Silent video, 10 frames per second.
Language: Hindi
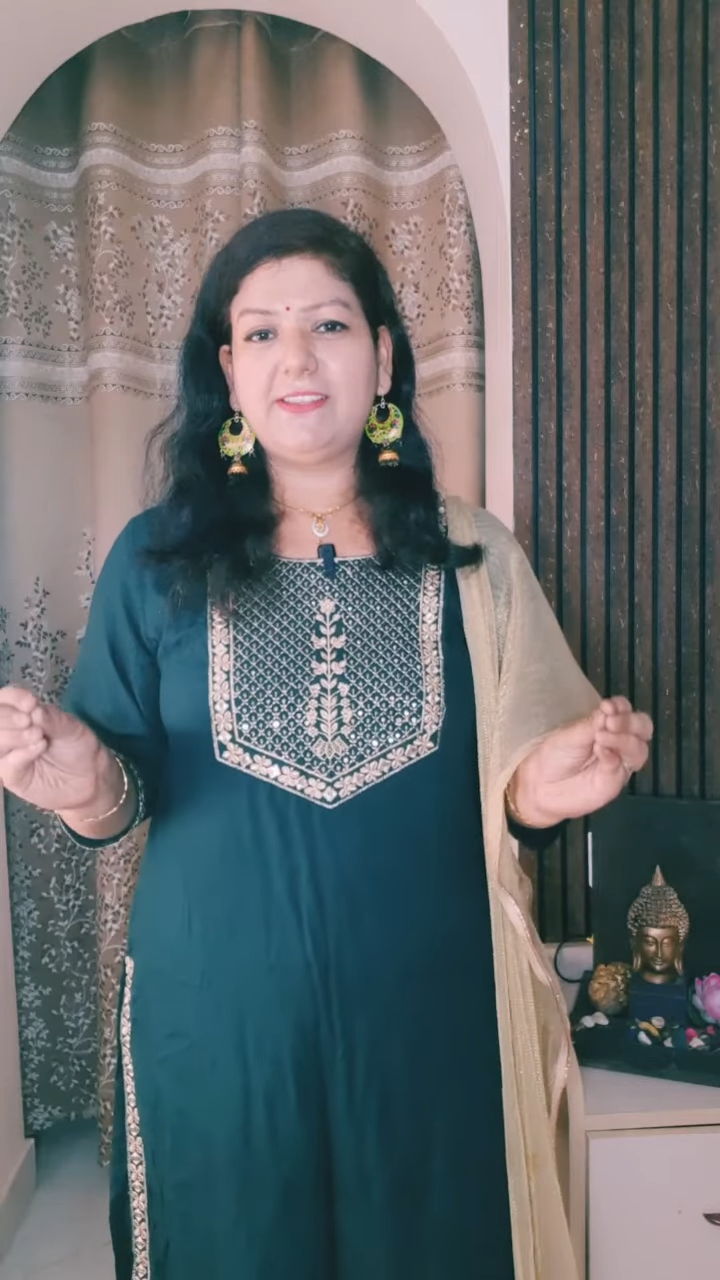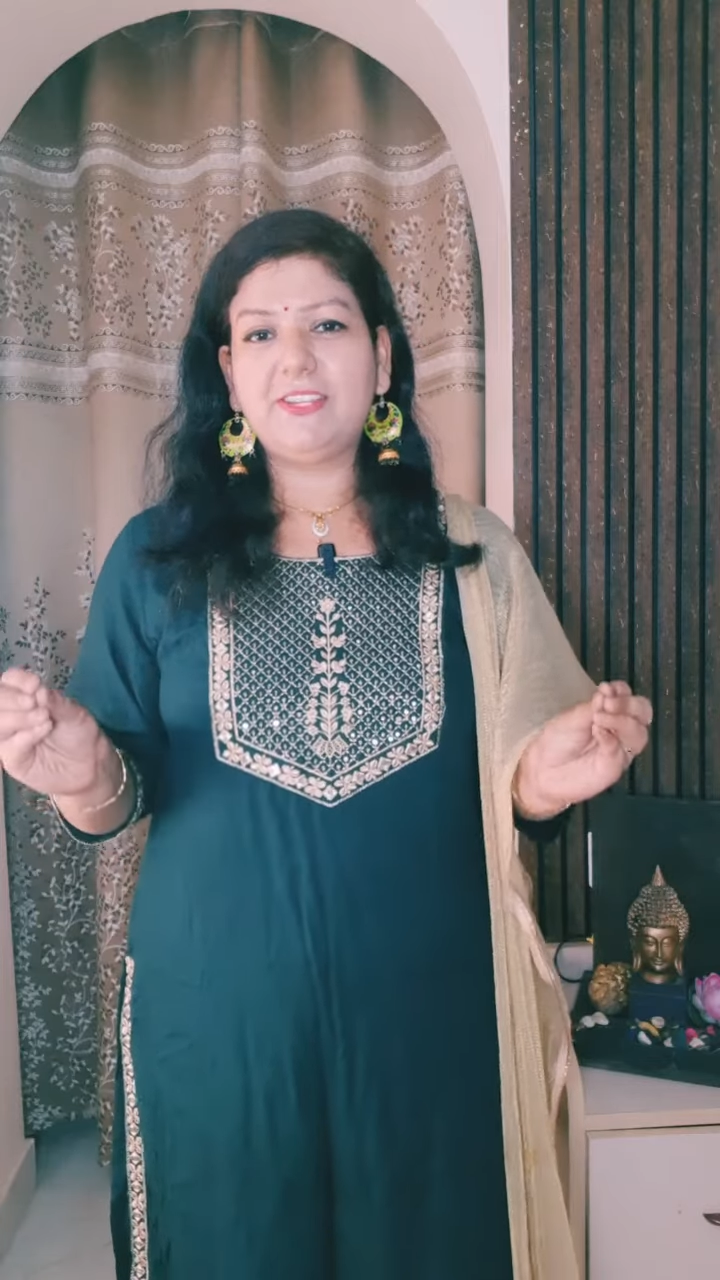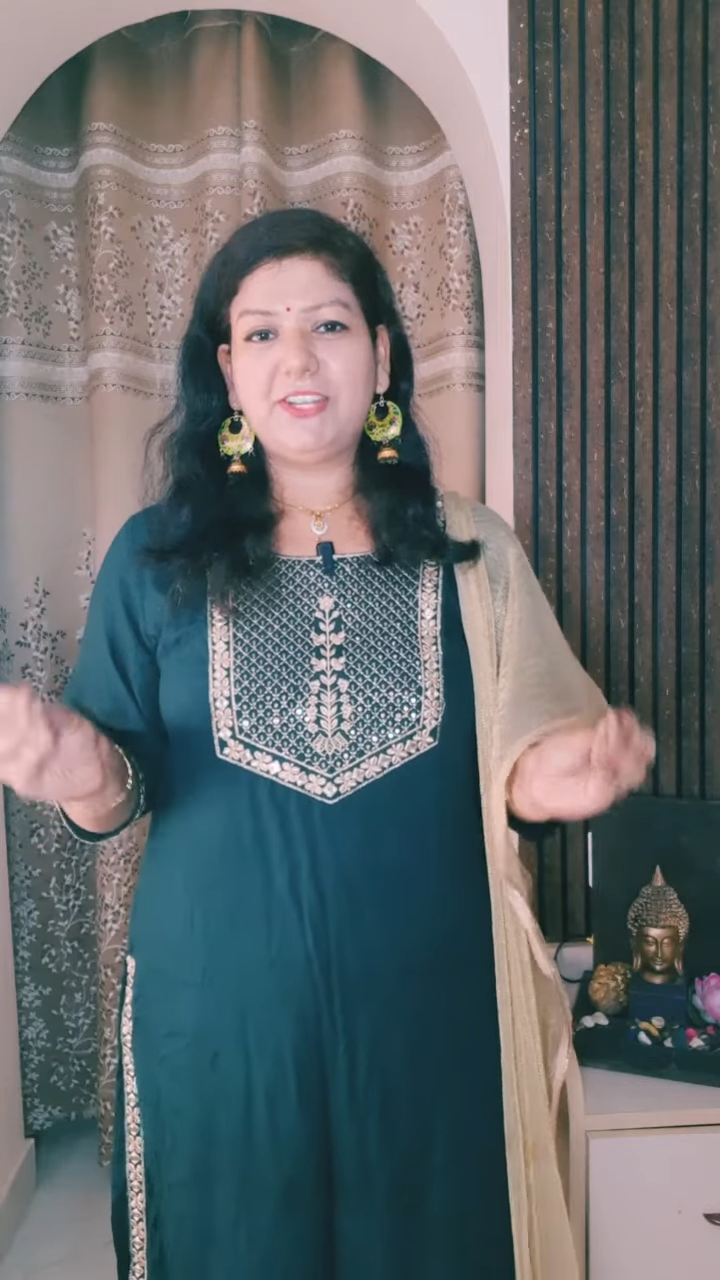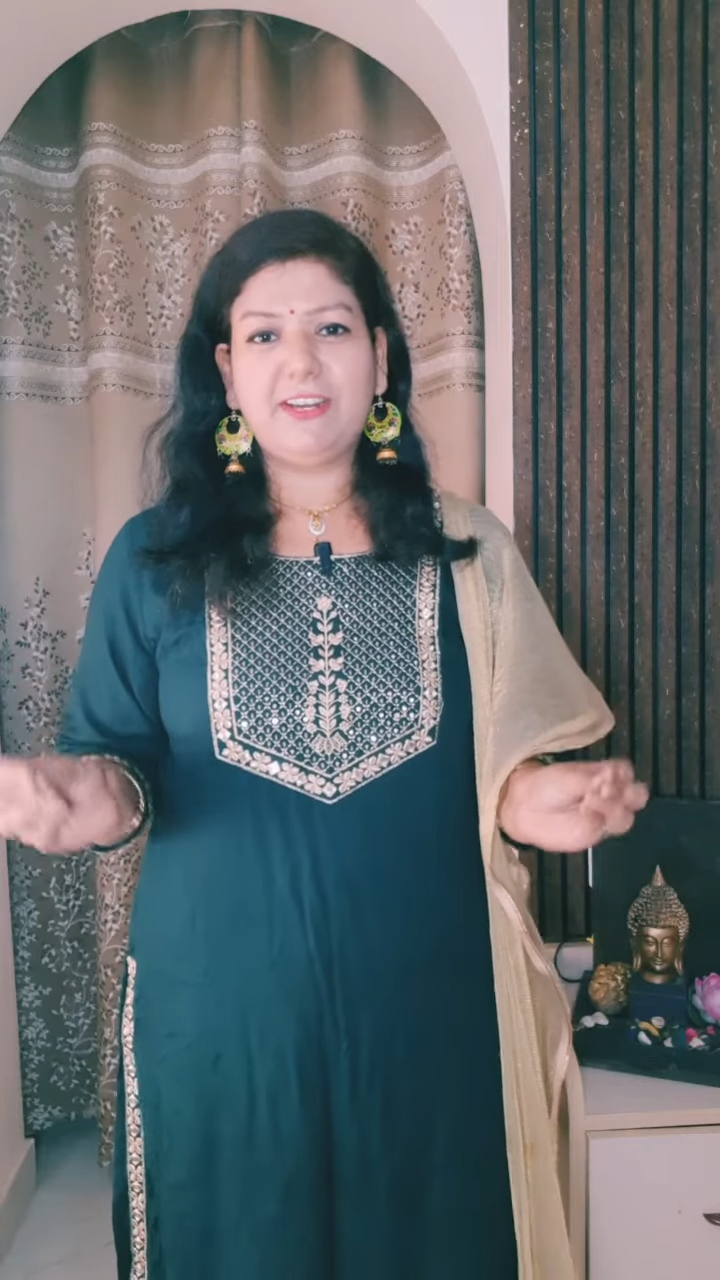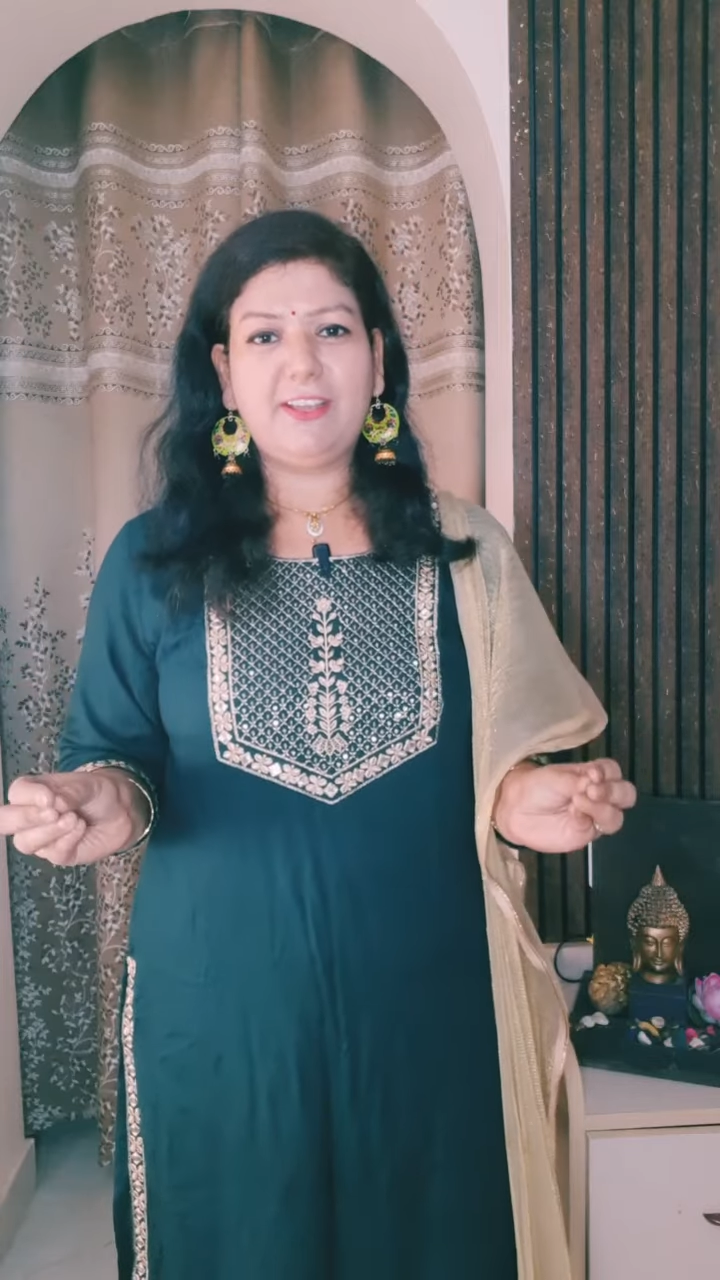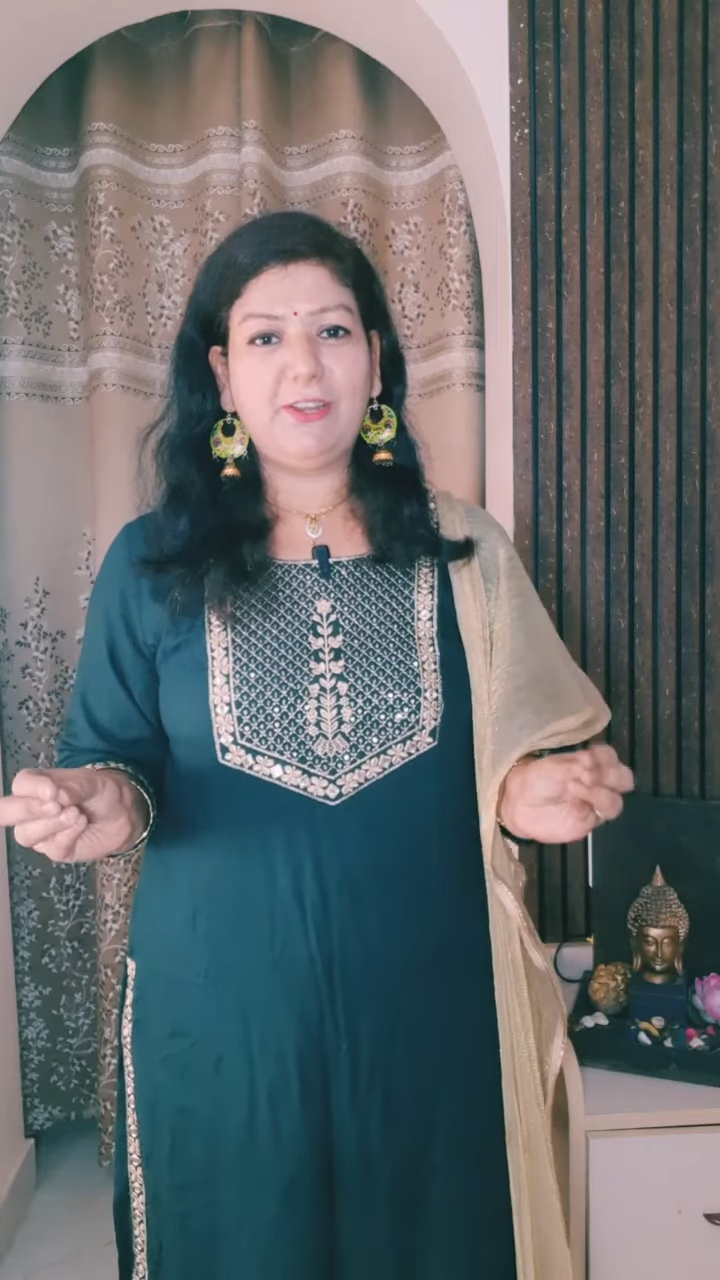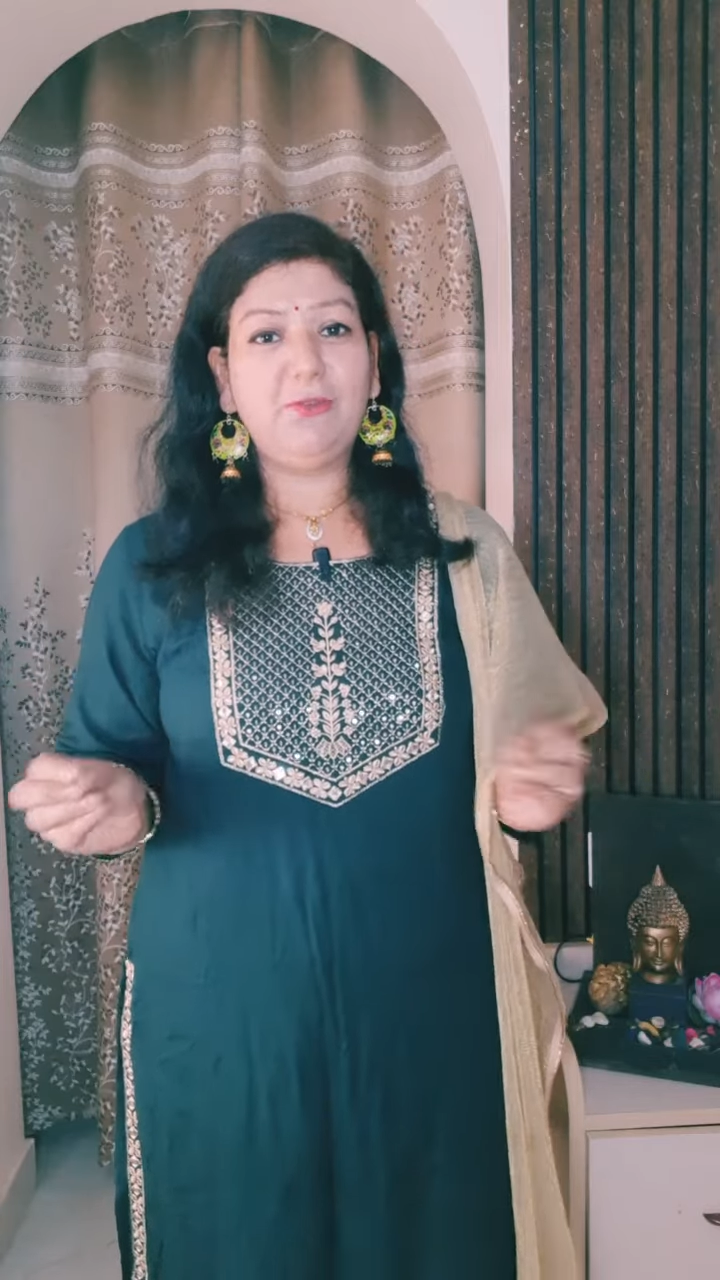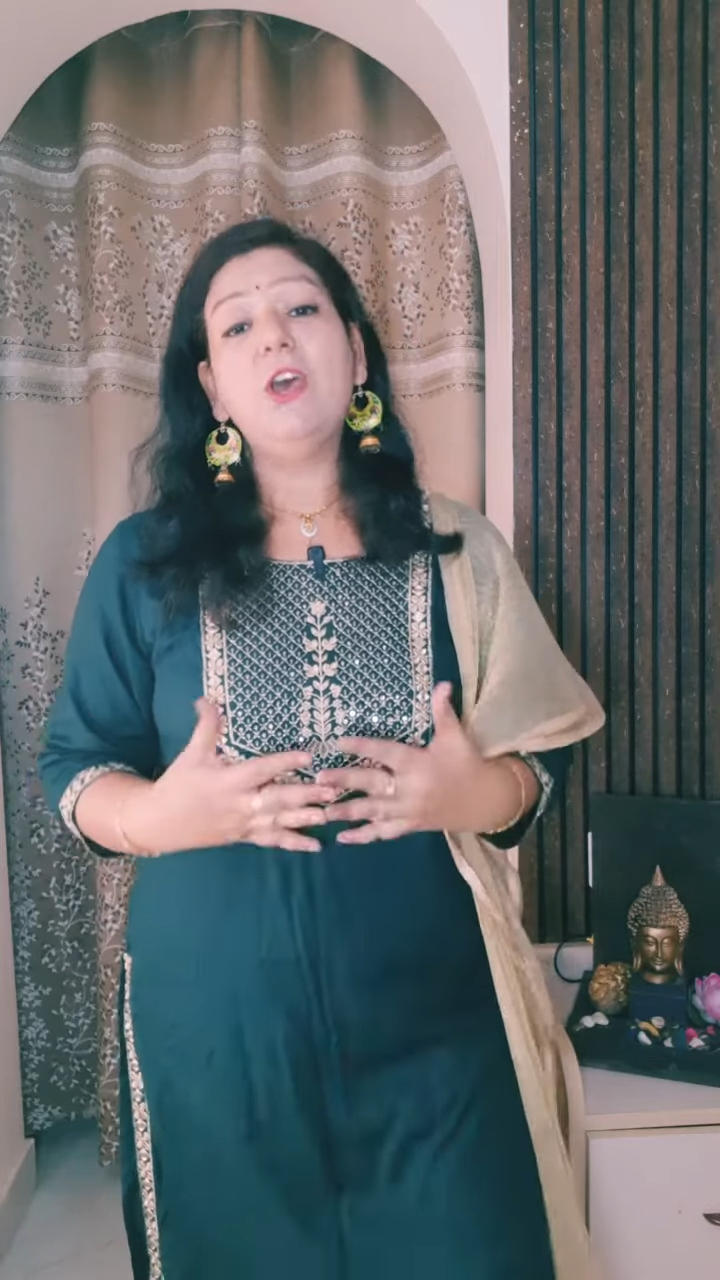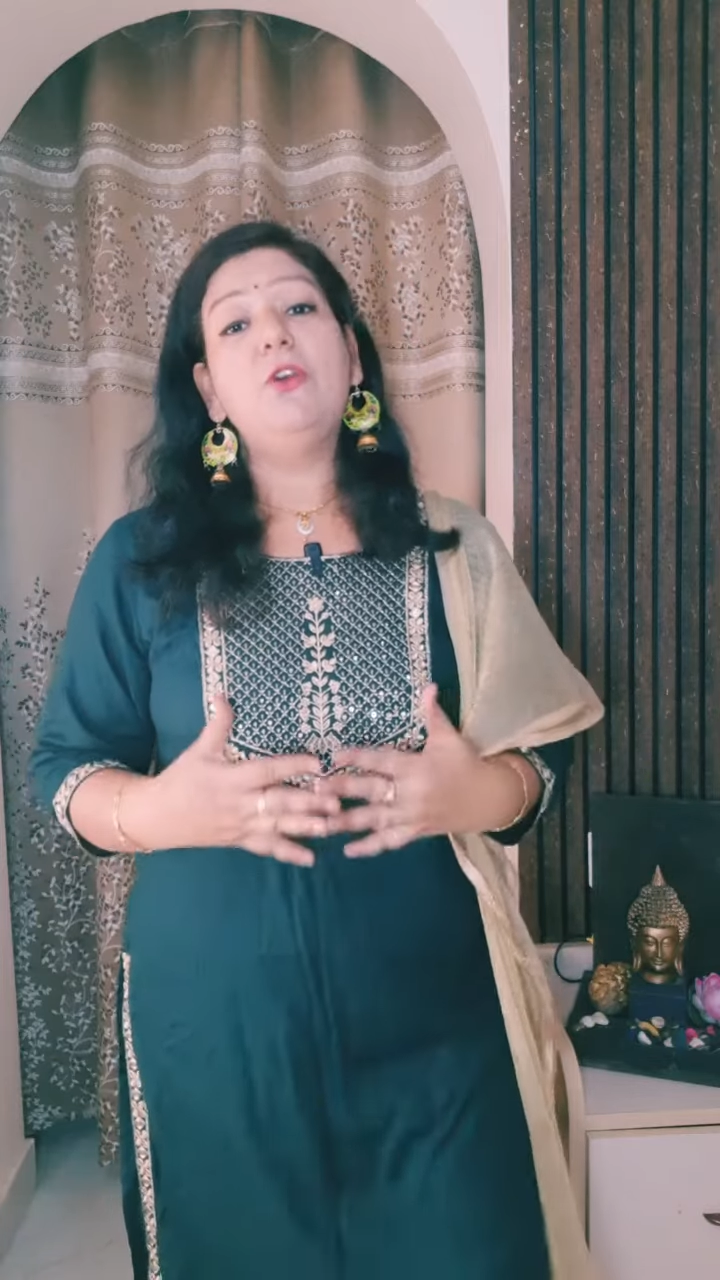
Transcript: साथ शेयर करी